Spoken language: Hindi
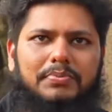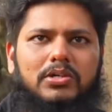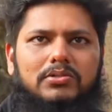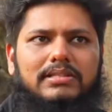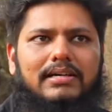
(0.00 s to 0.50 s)
भी
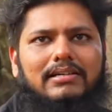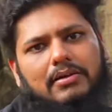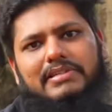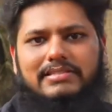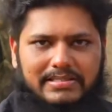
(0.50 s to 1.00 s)
होता है
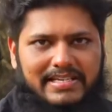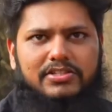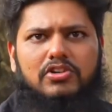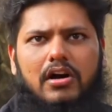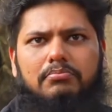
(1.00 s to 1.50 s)
अभी ये
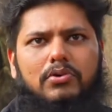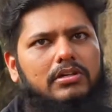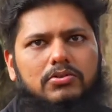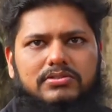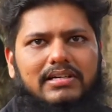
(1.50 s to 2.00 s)
जो आप बोल
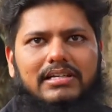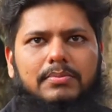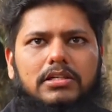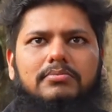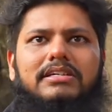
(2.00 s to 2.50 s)
रहे हो उसका नहीं
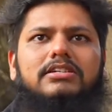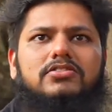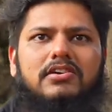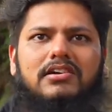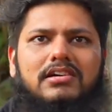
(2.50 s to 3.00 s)
मालूम लेकिन
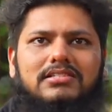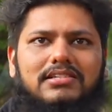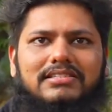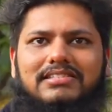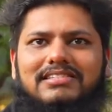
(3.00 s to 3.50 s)
जो ड्रग्स
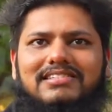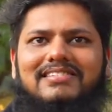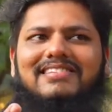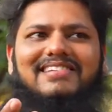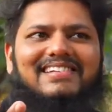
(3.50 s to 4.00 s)
लेते जैसे